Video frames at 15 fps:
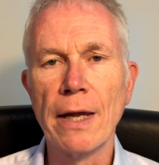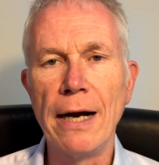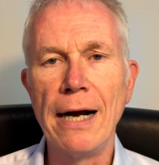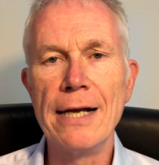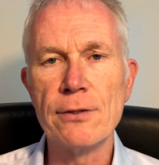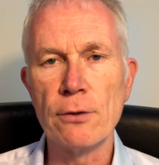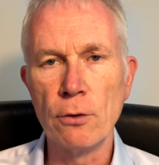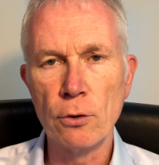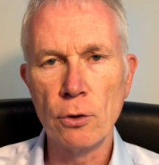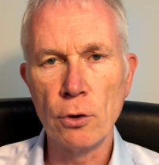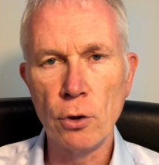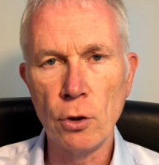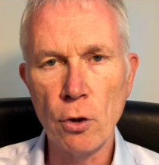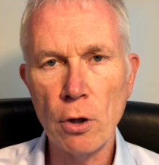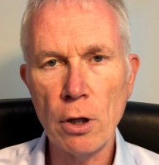Also
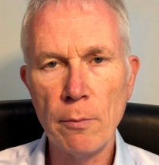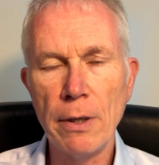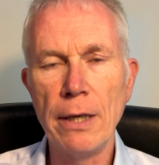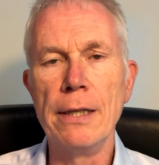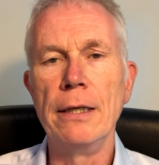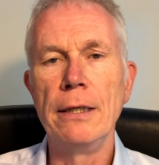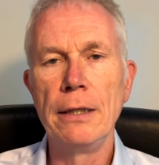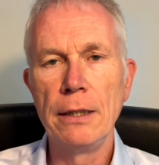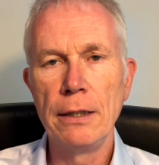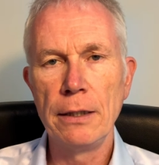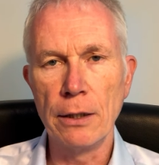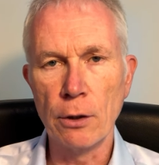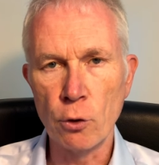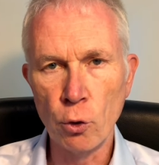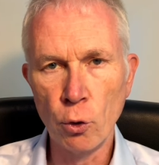noch einmal,
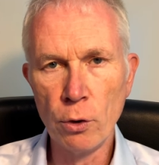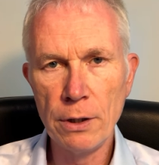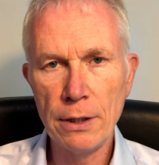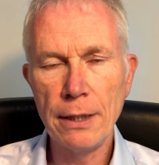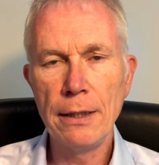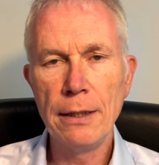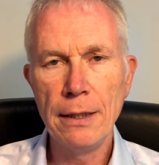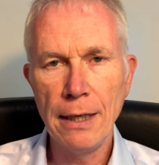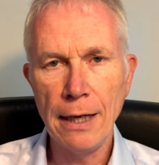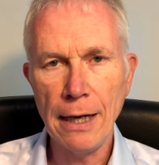der Kunde